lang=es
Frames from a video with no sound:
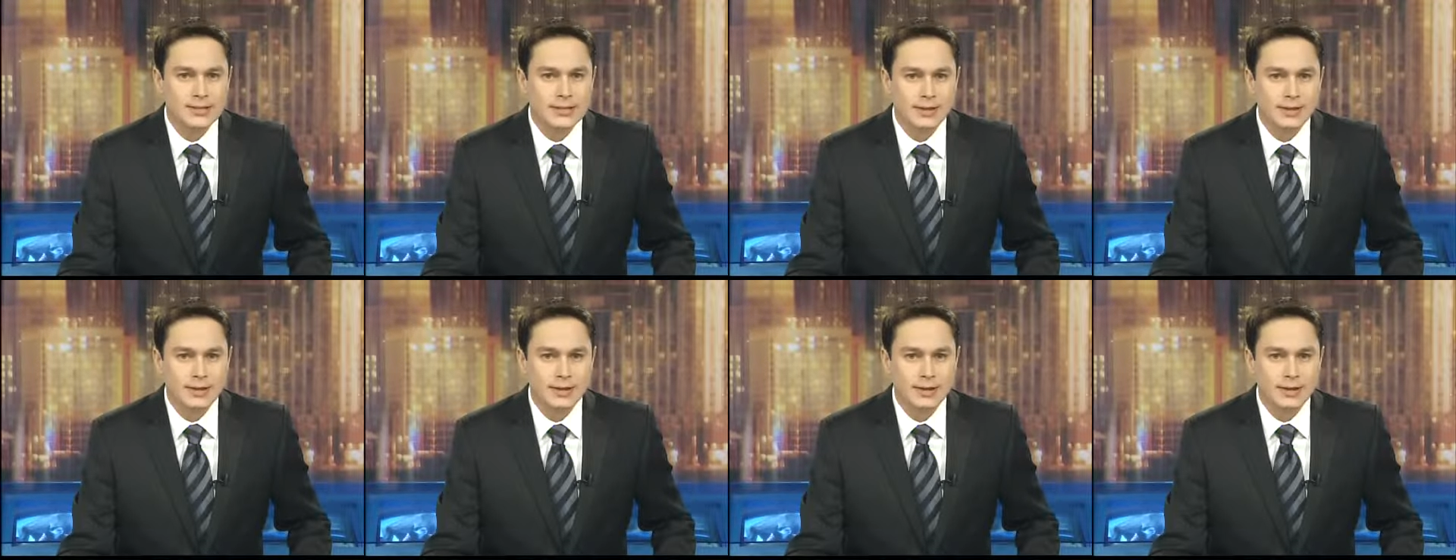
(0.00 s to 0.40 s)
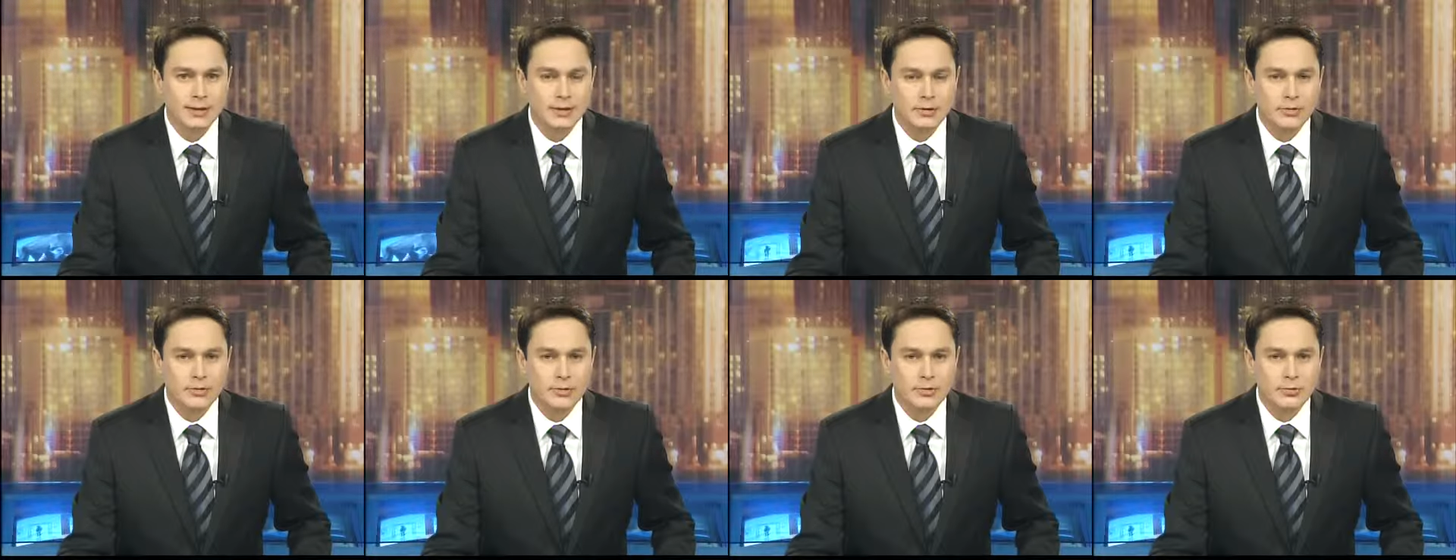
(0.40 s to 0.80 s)
Se trata
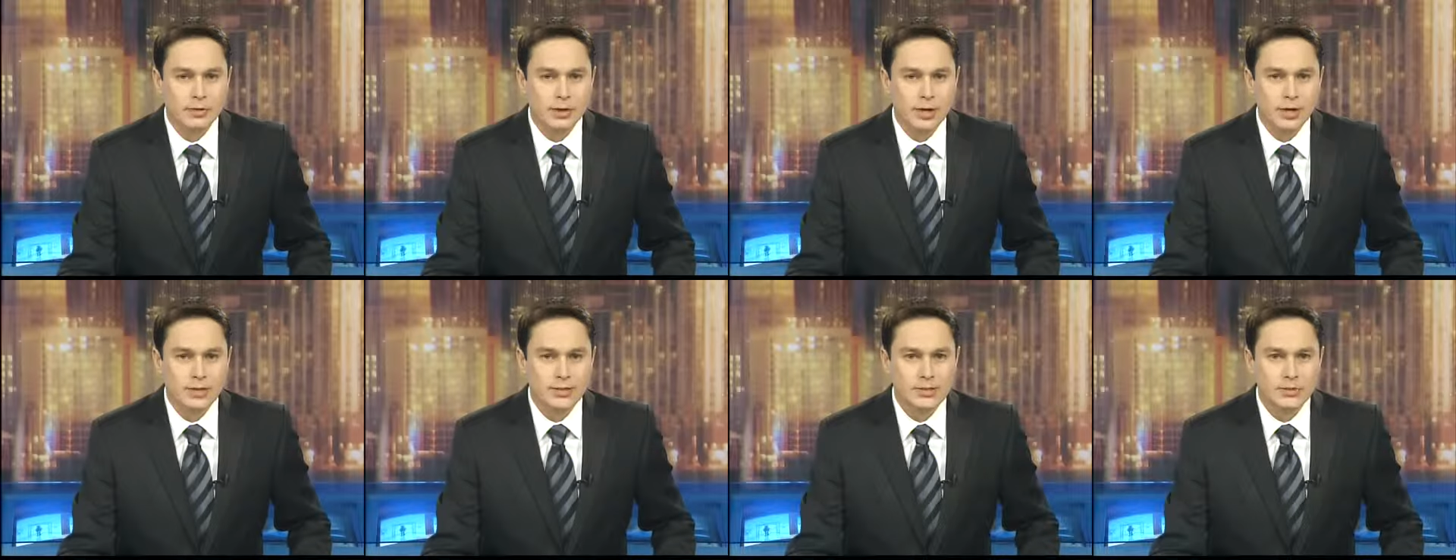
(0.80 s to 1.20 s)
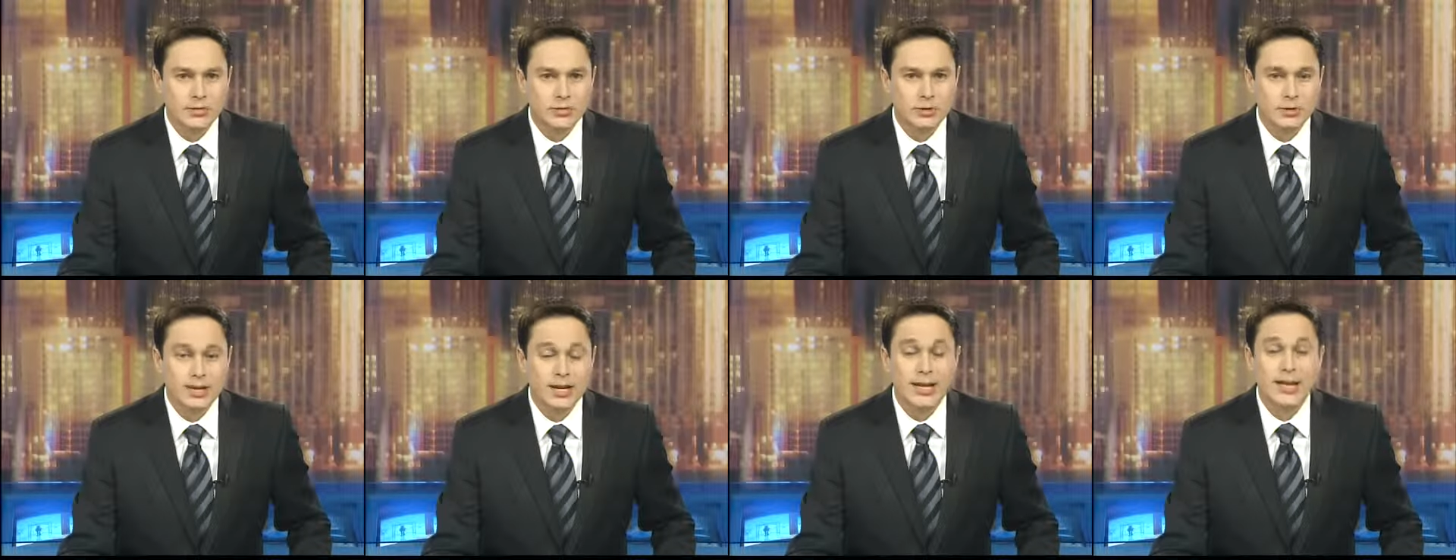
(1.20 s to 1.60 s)
de los tribunales
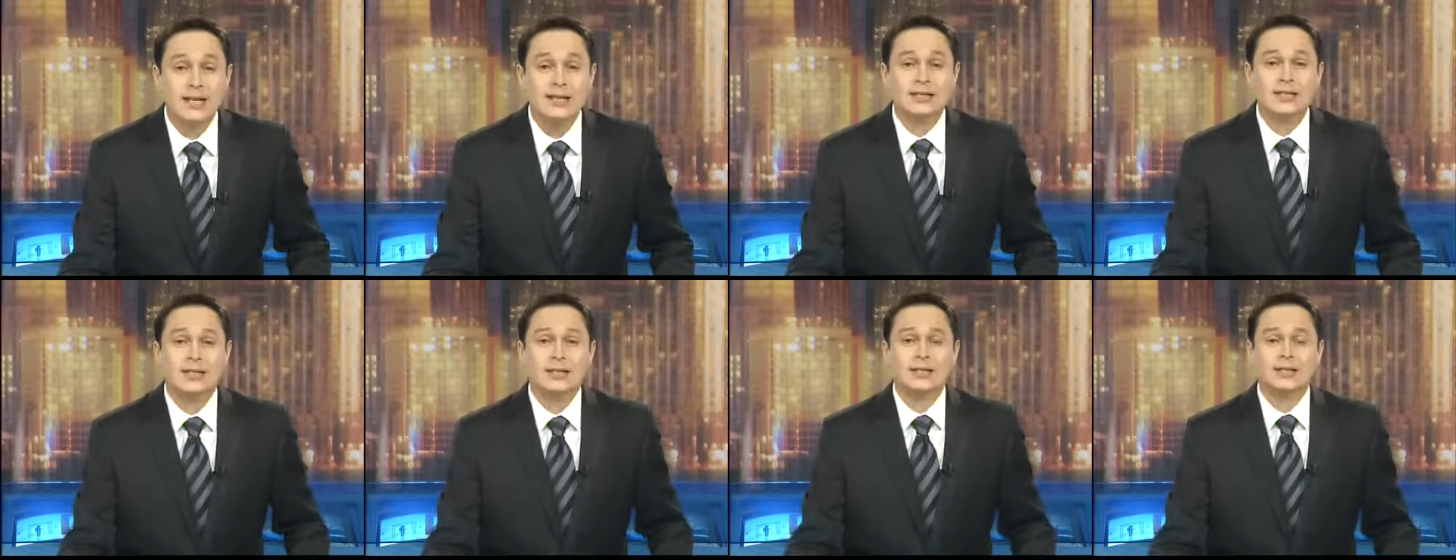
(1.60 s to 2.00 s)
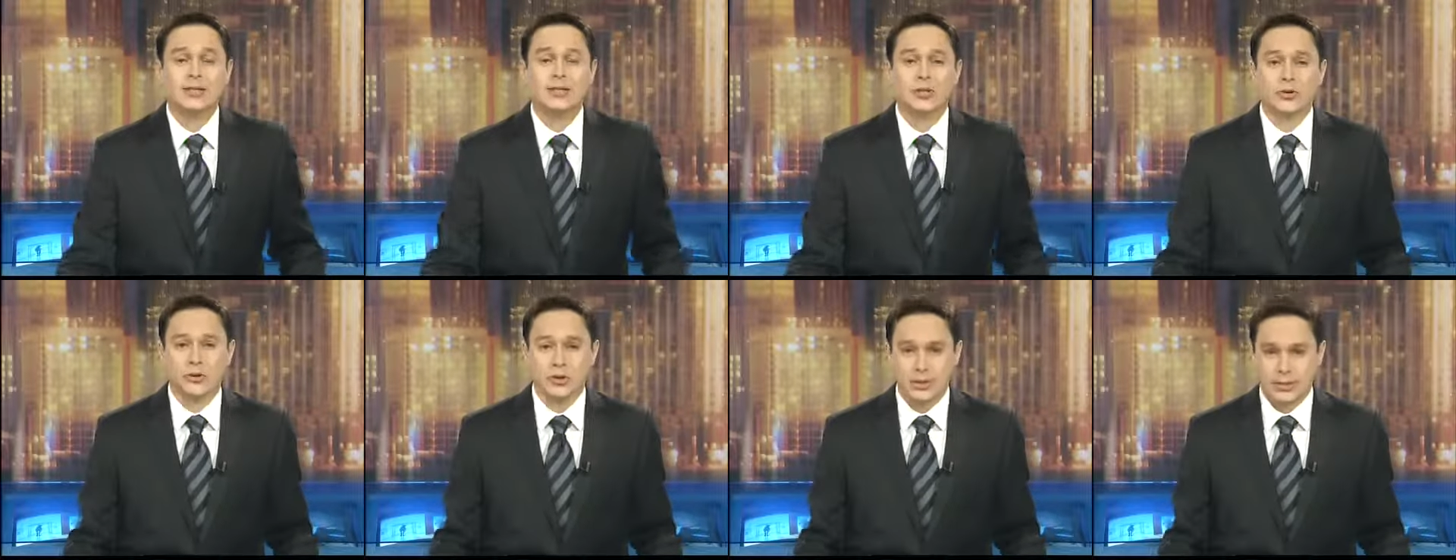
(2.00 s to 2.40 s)
contra las
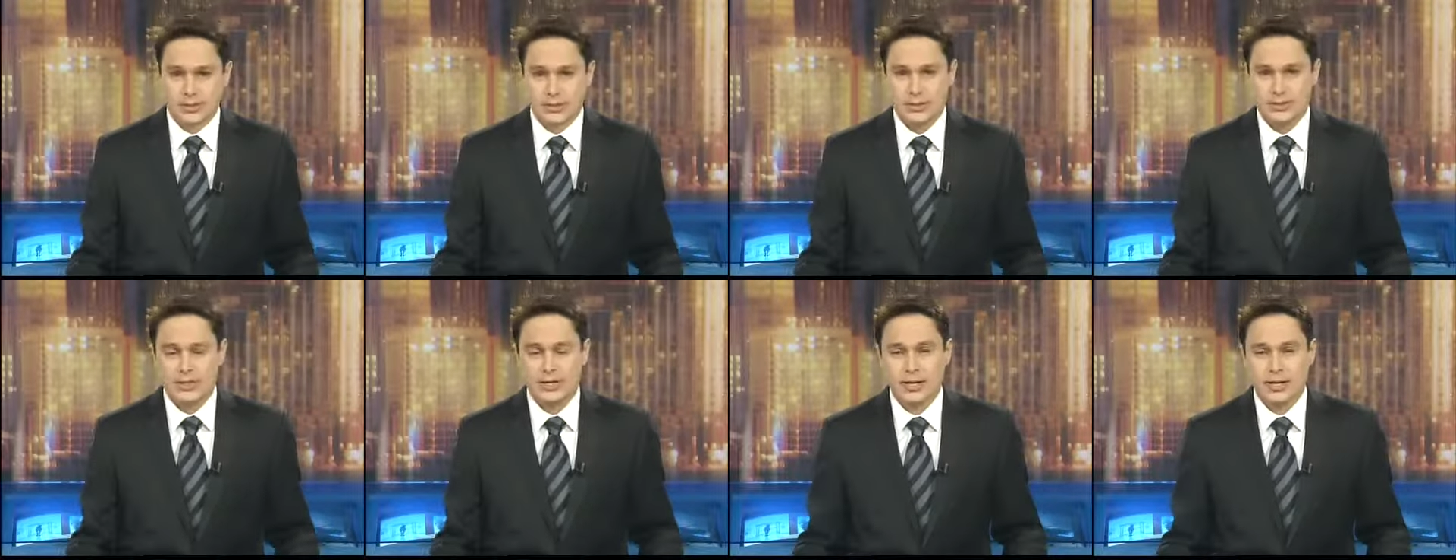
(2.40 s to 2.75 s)
adicciones.